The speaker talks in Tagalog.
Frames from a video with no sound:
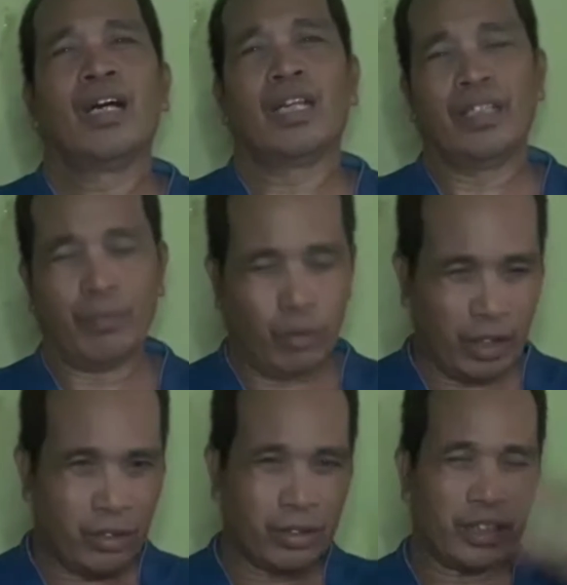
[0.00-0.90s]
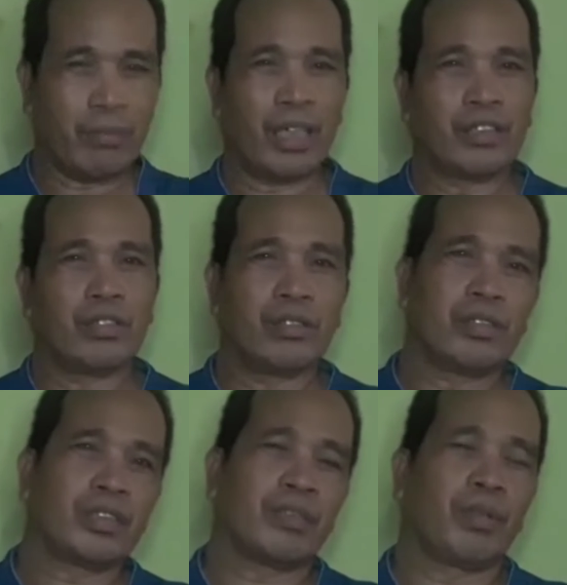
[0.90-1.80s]
Halina po kayo at samahan niyo
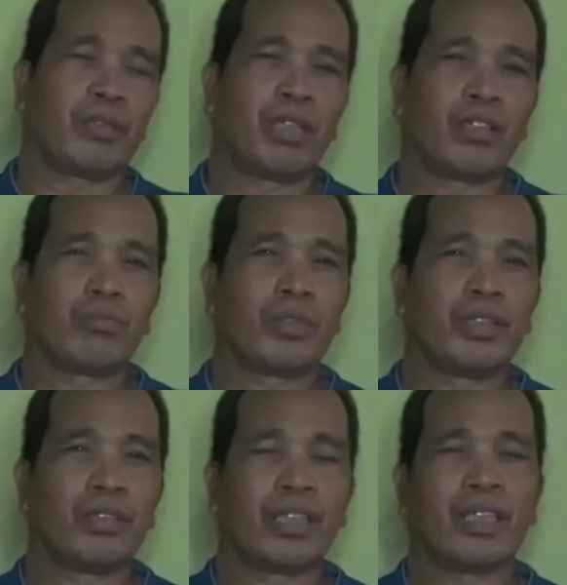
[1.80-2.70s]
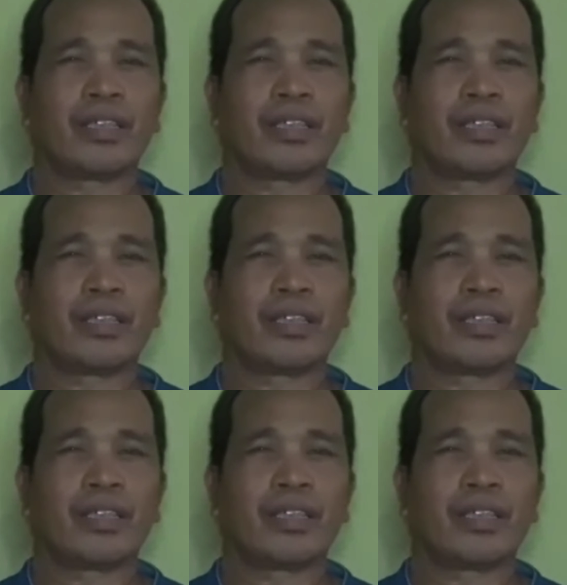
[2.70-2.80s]
ako sa panibagong video ng